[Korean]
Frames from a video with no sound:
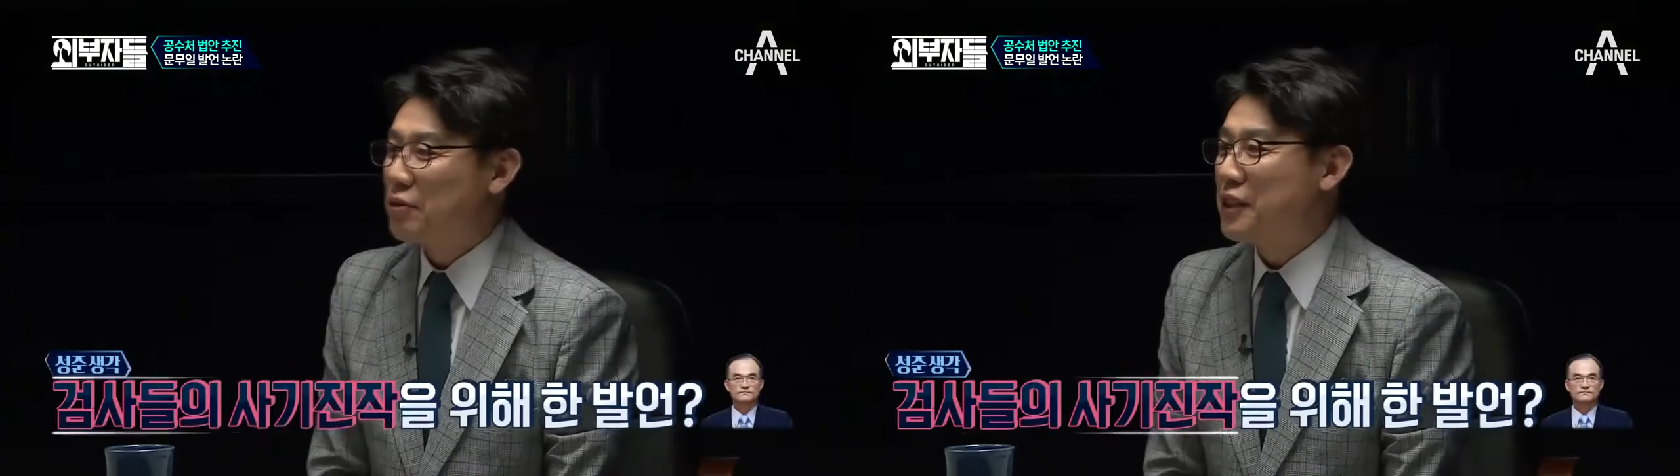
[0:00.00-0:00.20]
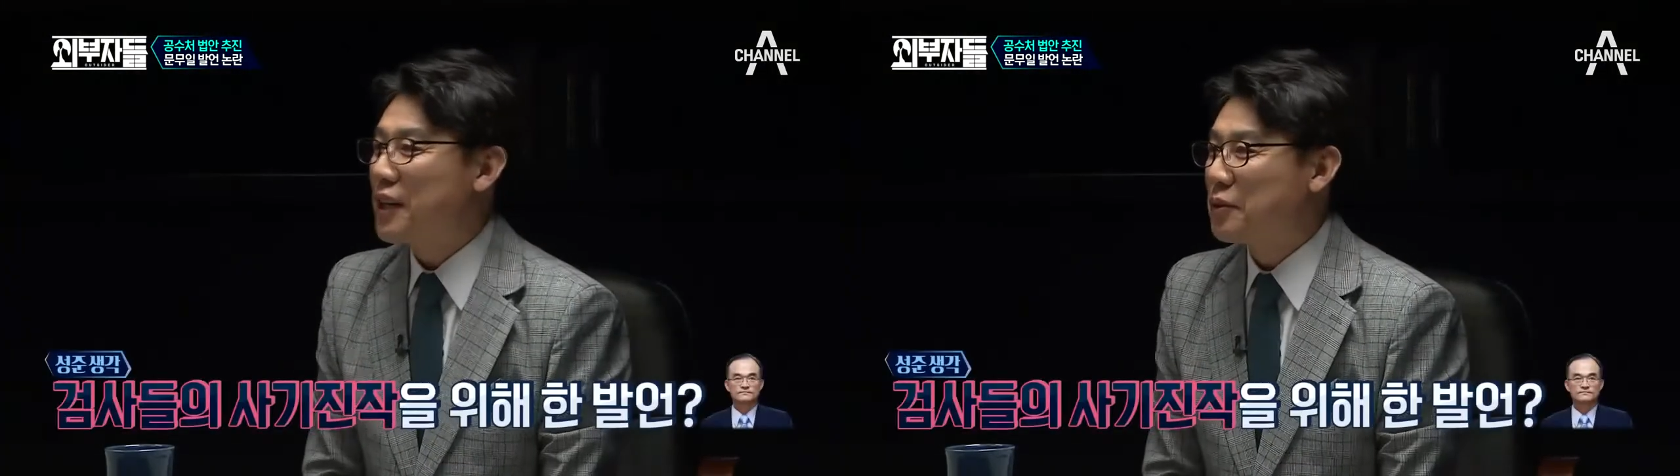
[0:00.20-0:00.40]

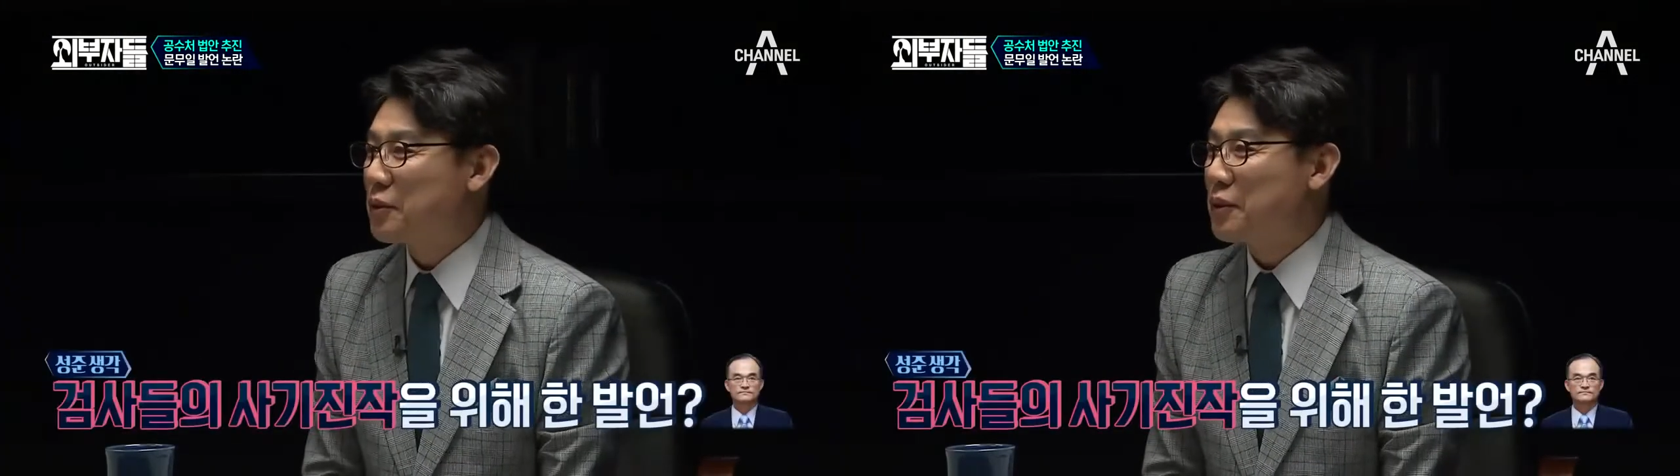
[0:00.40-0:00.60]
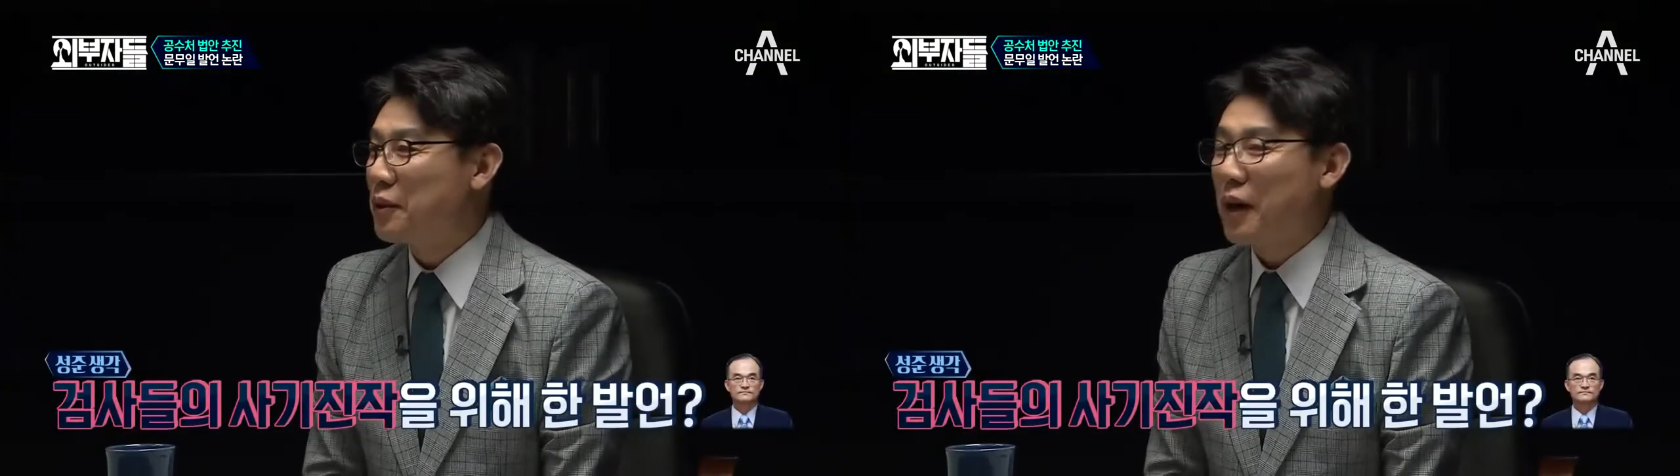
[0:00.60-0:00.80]

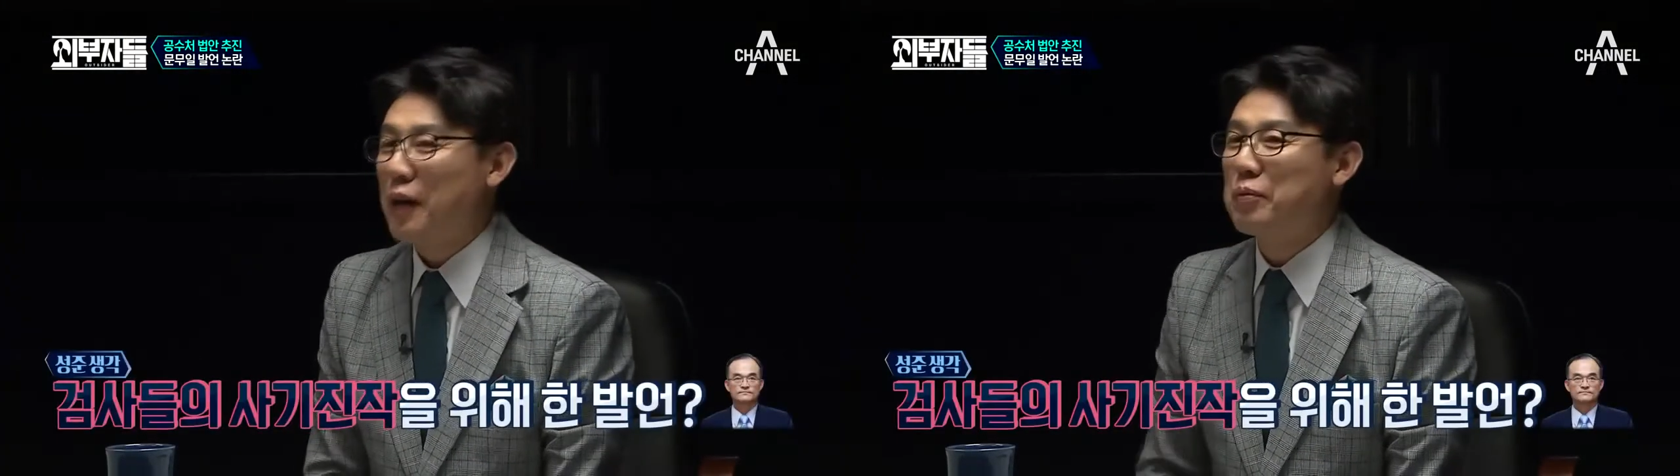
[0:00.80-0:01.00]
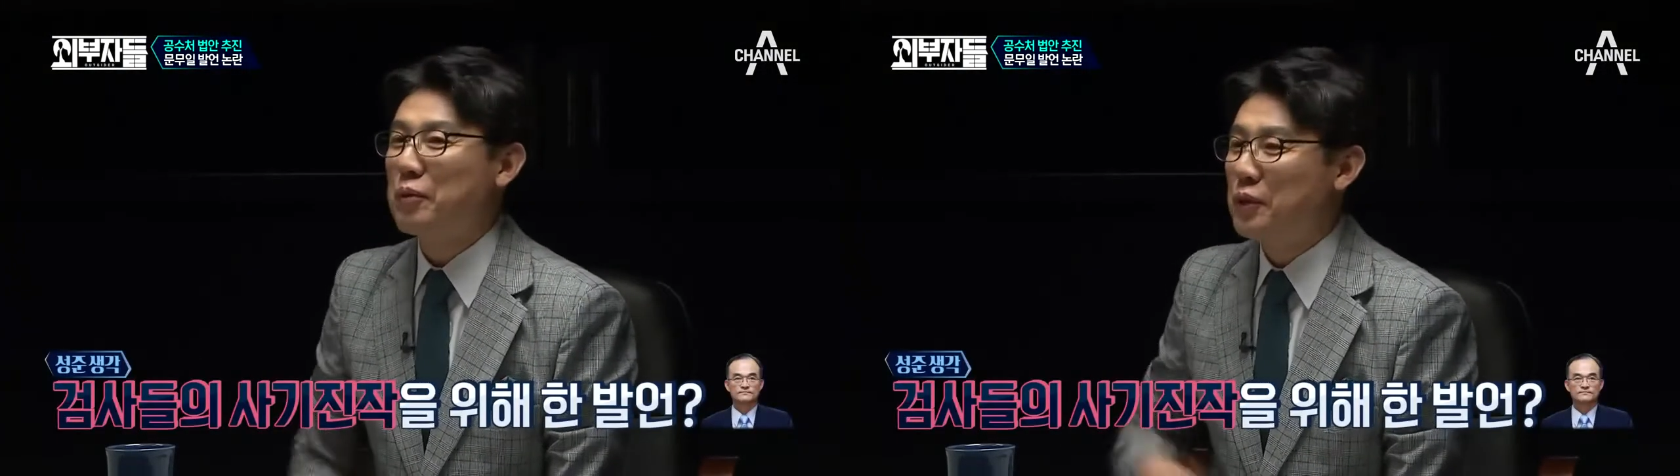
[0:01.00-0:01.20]
수장으로서
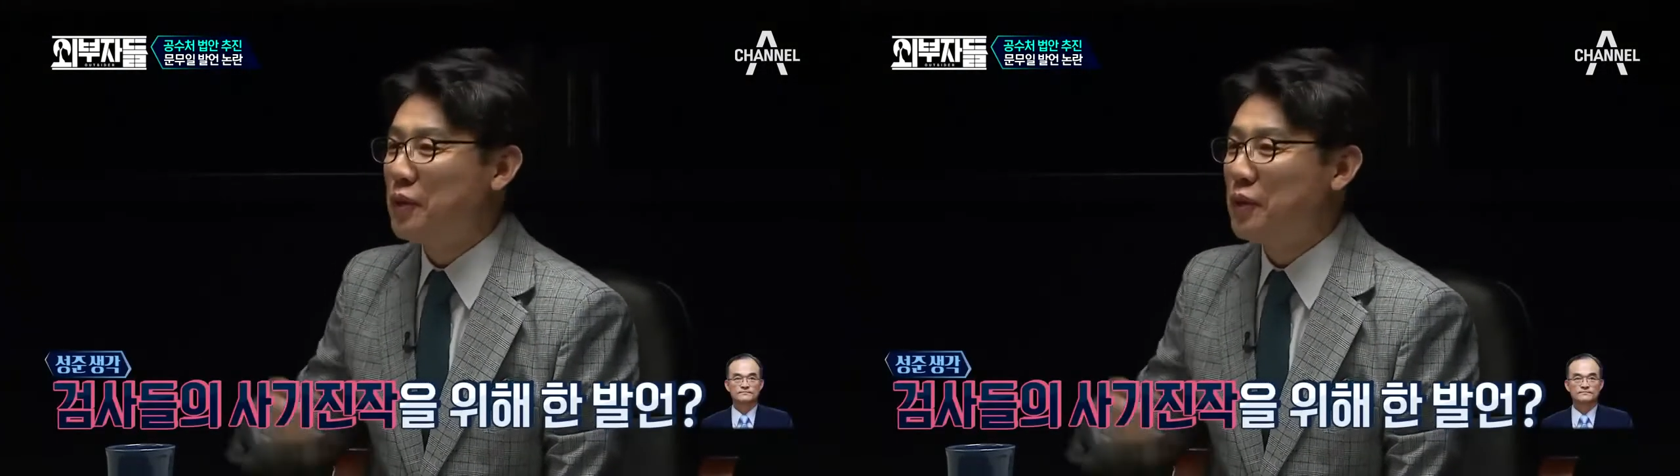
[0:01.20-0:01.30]
앞으로